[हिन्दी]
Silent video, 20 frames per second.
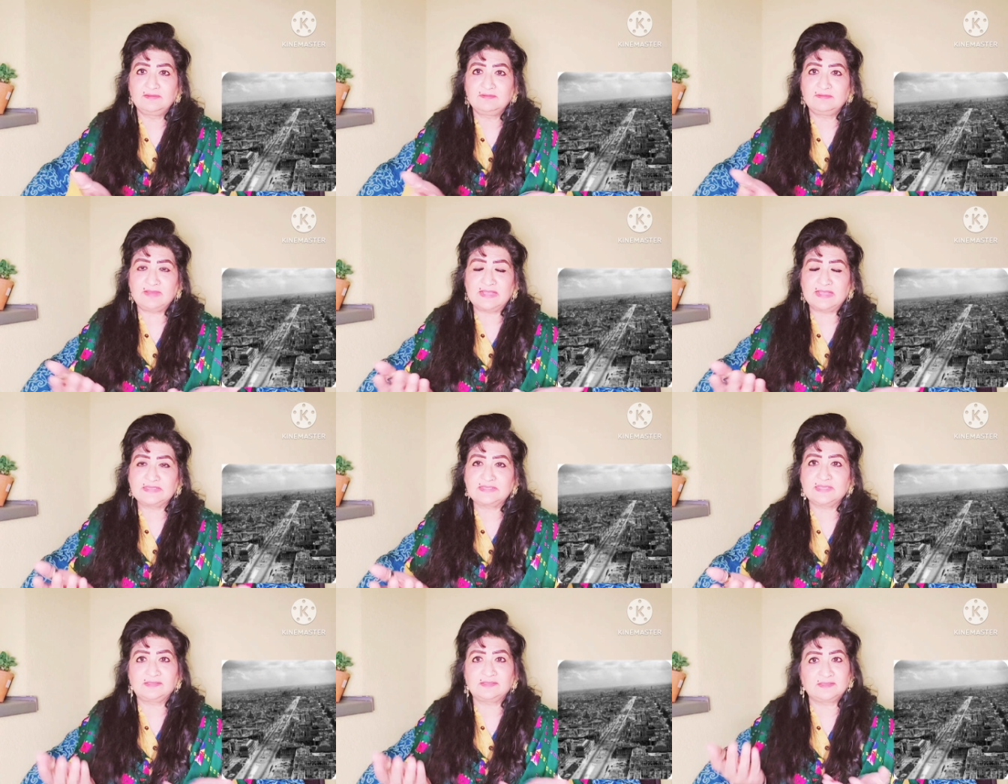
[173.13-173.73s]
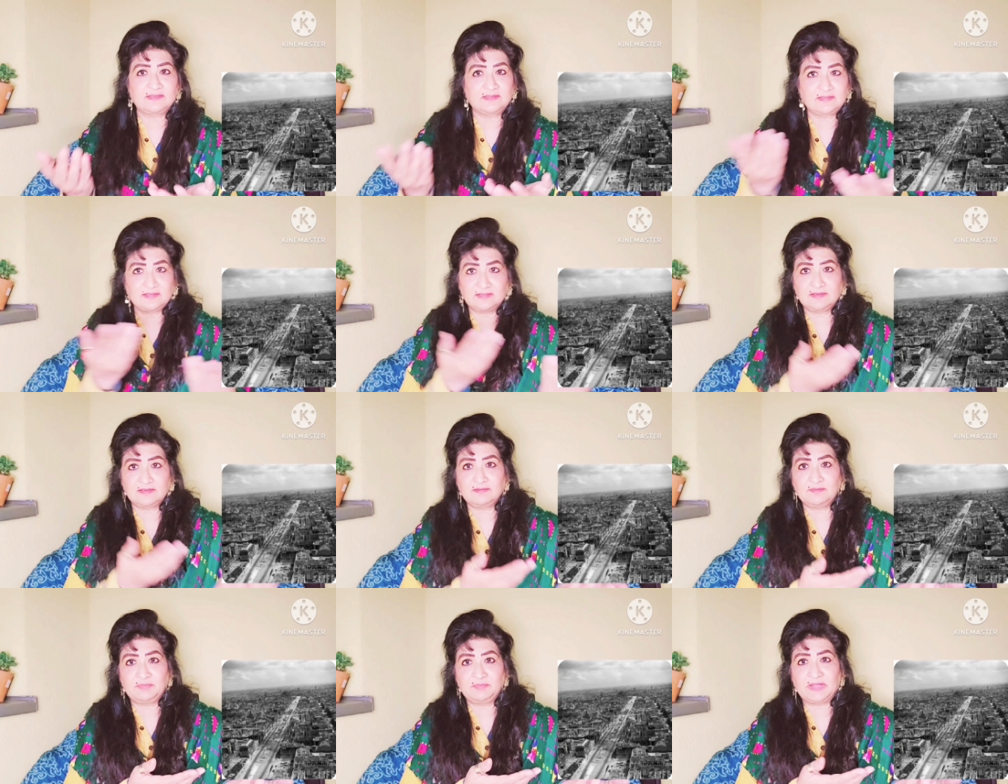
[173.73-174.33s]
वाजिद
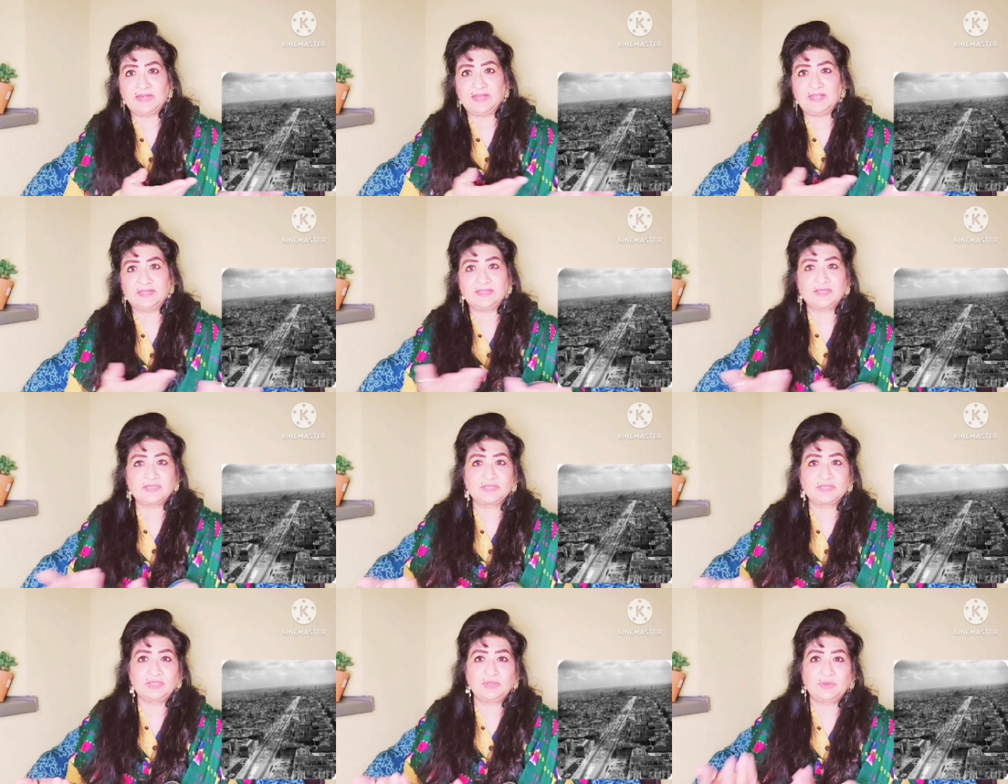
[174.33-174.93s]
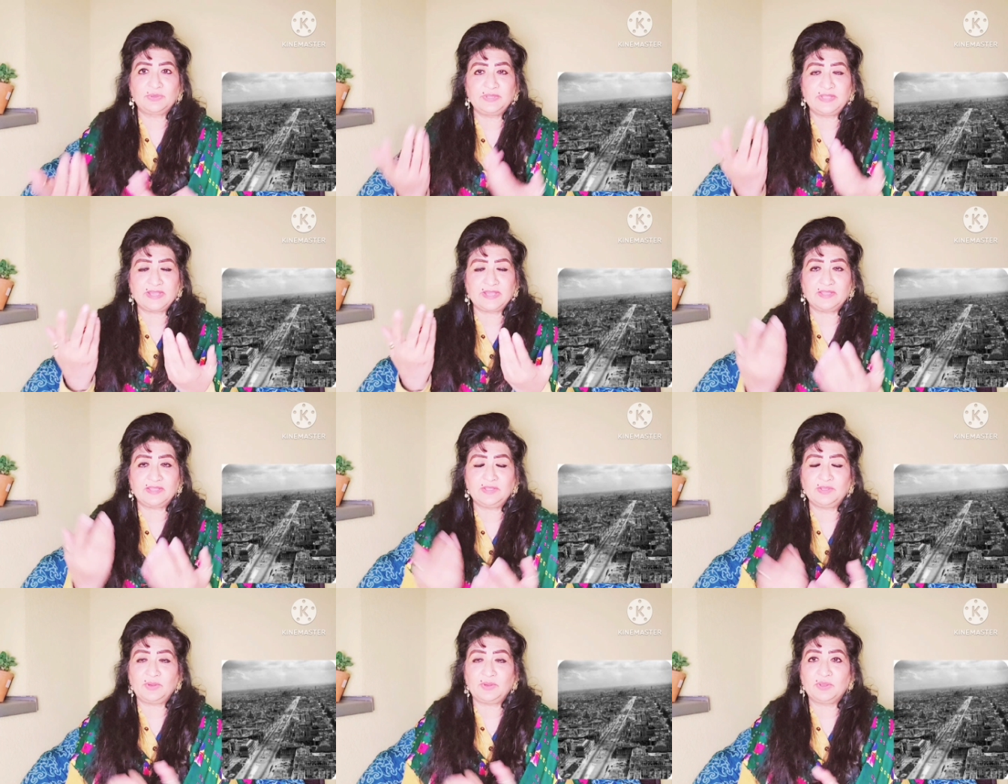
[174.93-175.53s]
बांग्लादेश की हो या
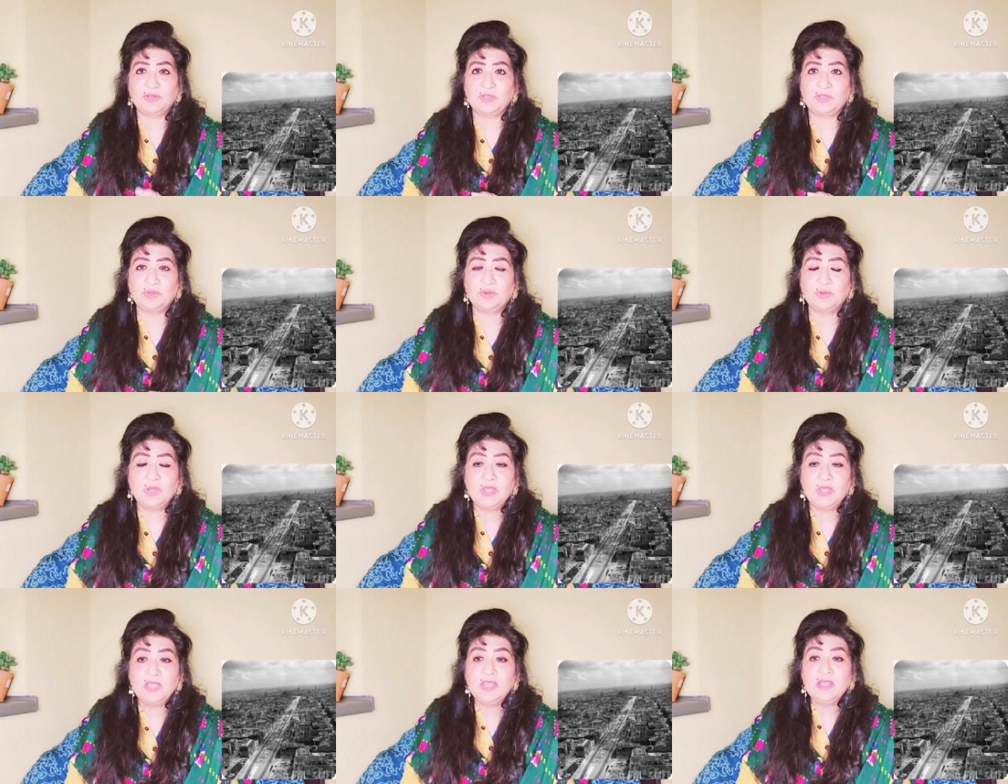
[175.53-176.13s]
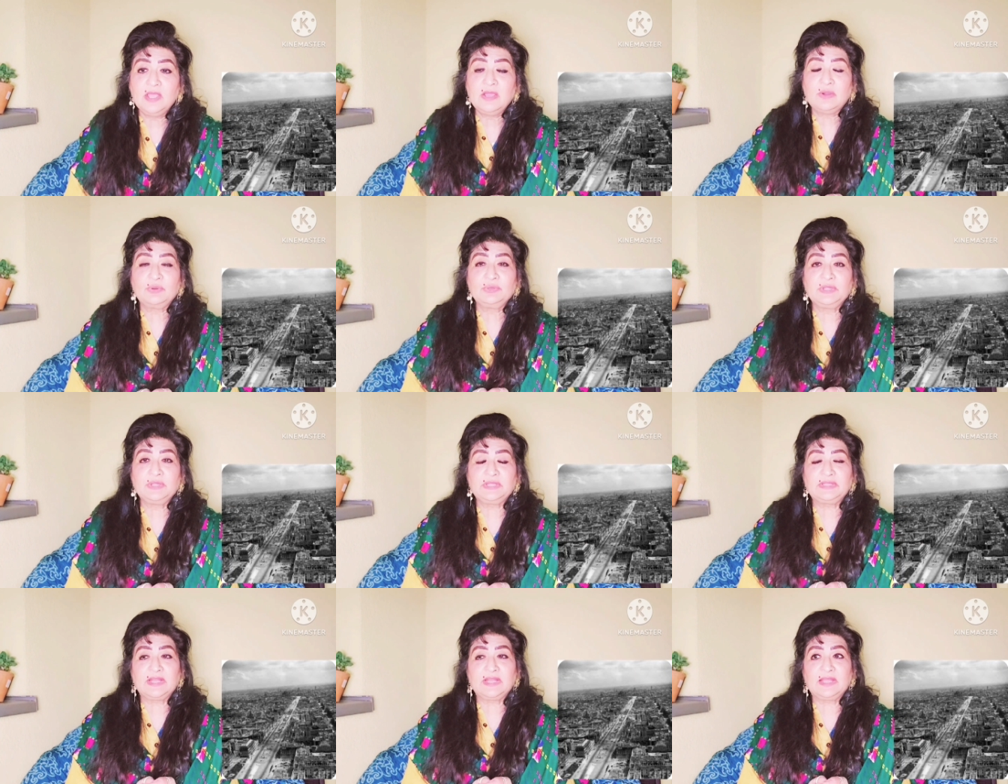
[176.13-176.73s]
कहीं और की हो
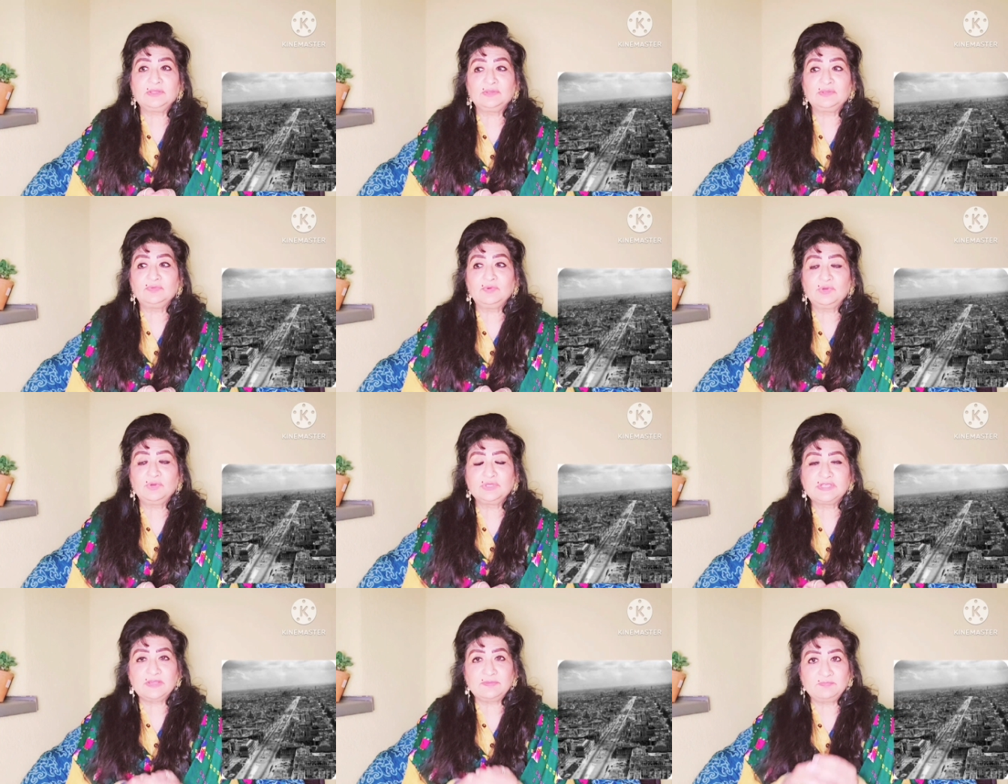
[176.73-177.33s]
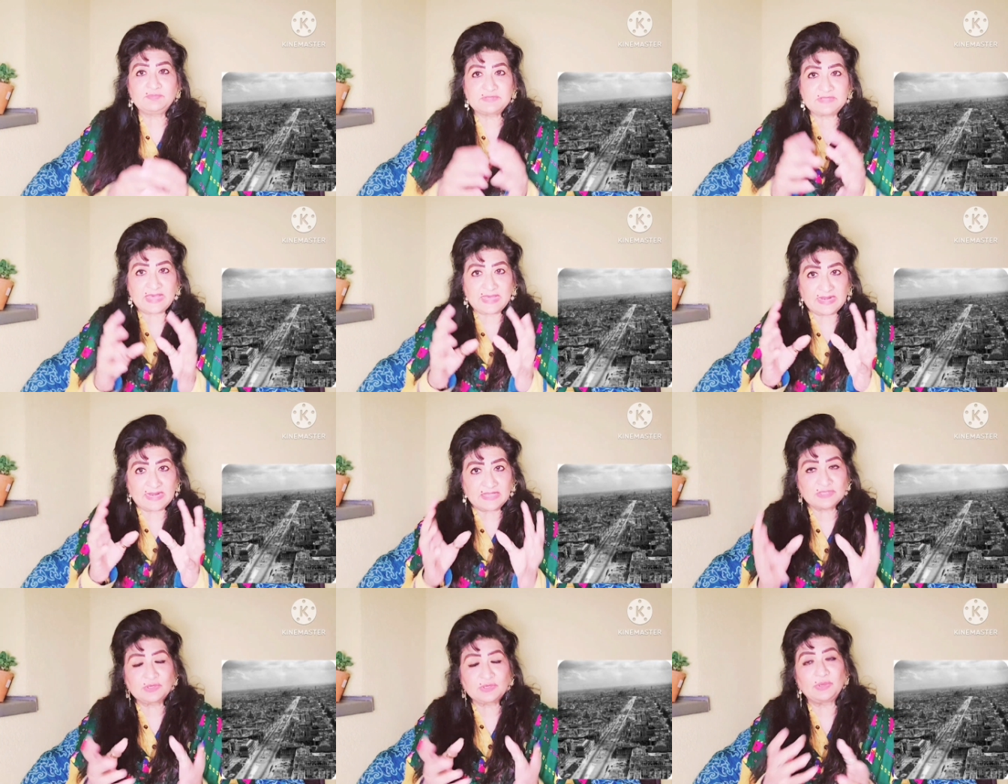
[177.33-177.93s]
उनकी तरह तो वो जब
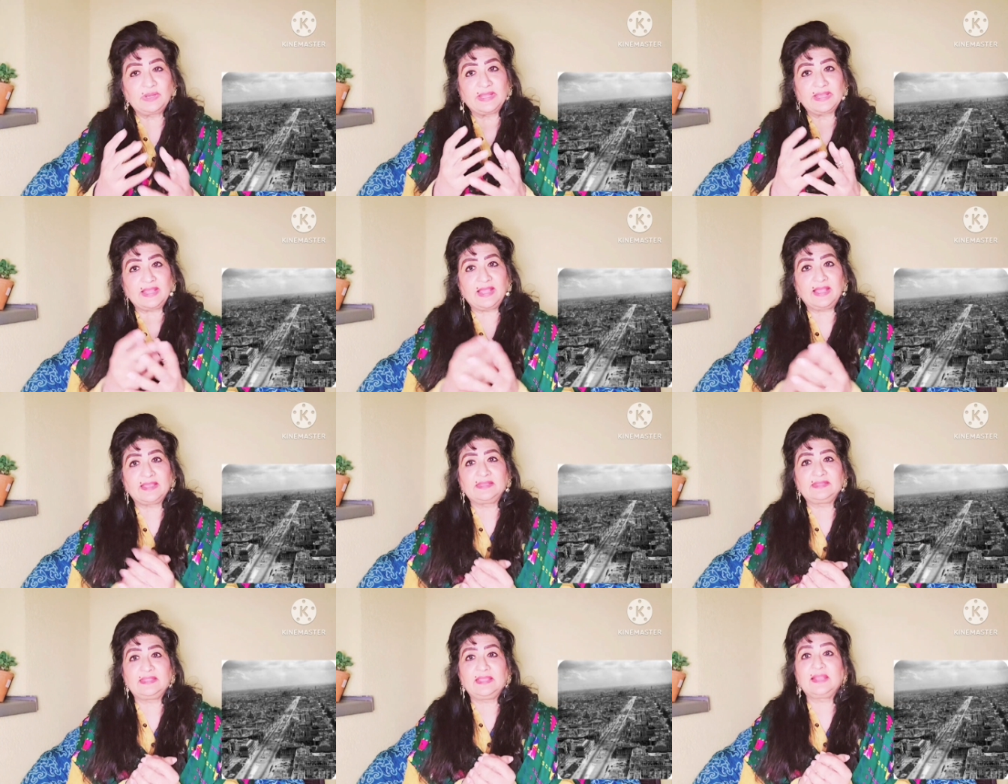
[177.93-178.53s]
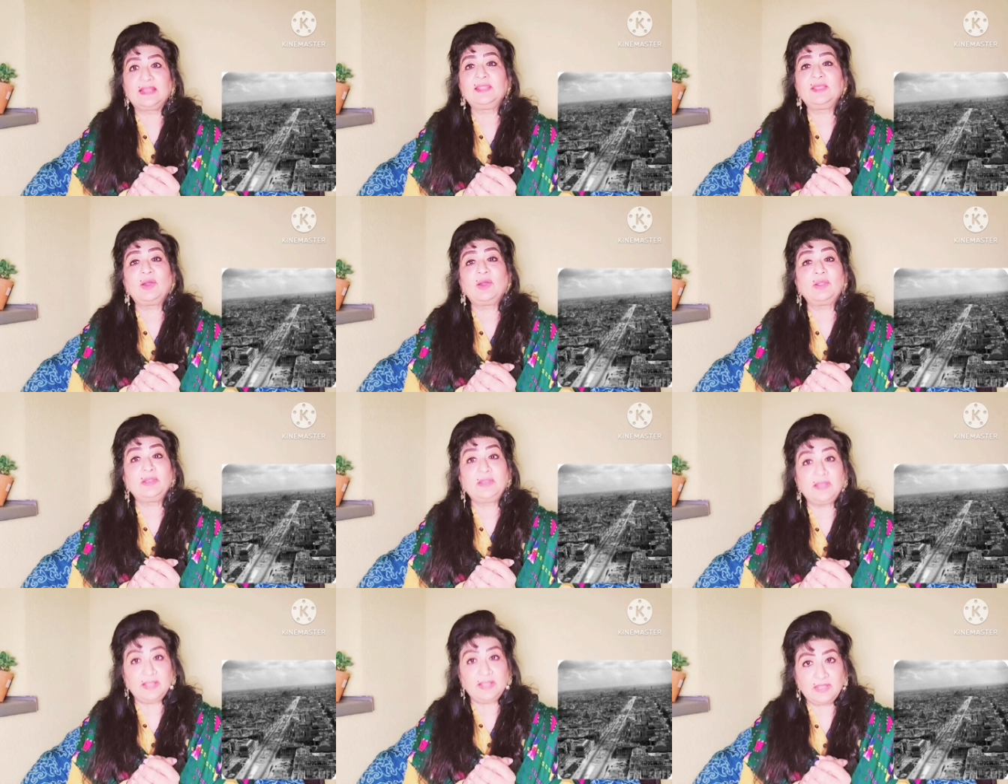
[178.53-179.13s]
सारा जोर लगा के देख लिया और
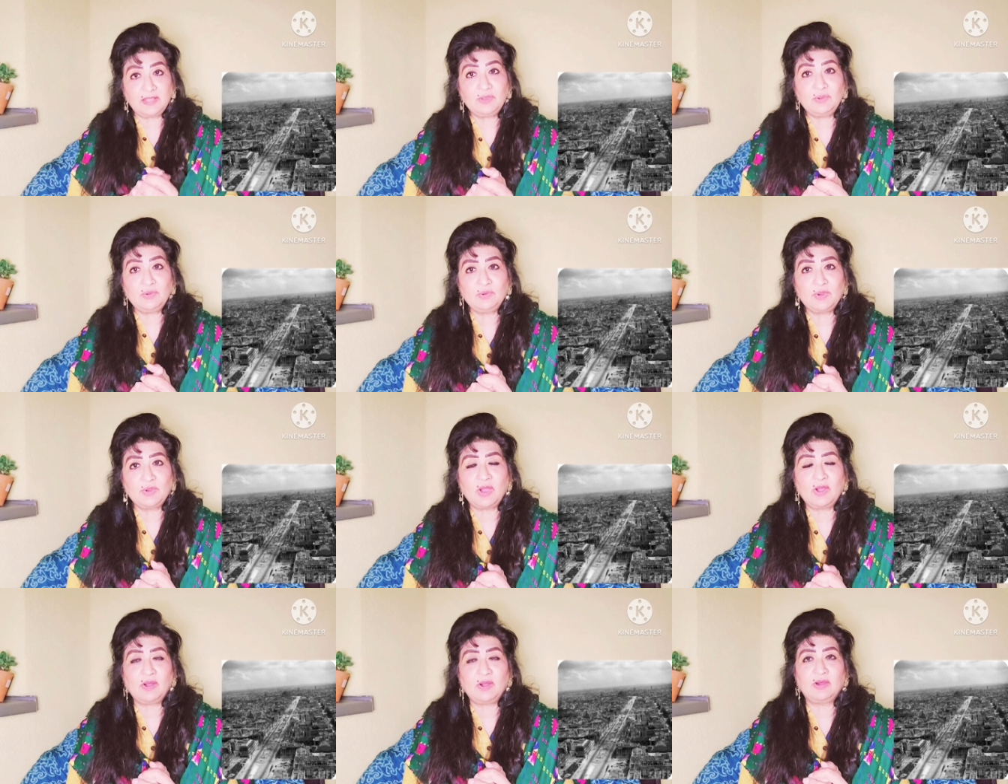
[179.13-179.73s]
नहीं हुआ